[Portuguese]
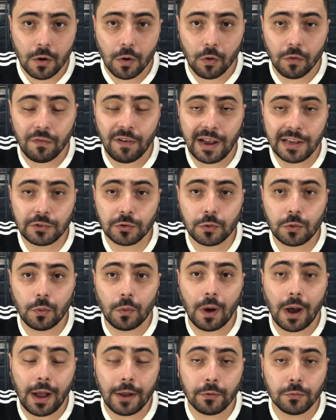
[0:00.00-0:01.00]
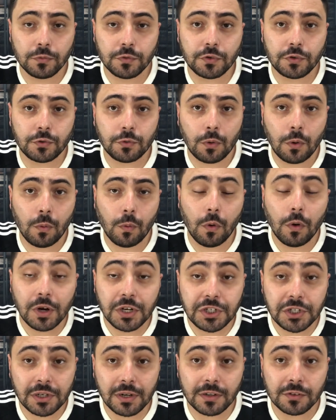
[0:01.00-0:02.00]
O Vasco anunciou
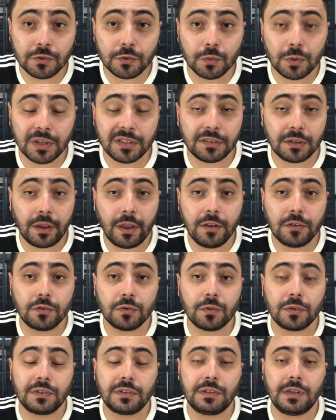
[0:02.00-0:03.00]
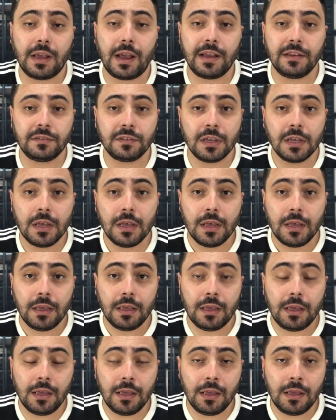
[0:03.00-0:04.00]
hoje nas suas redes sociais
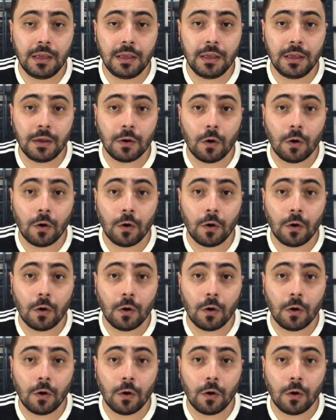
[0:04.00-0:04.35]
que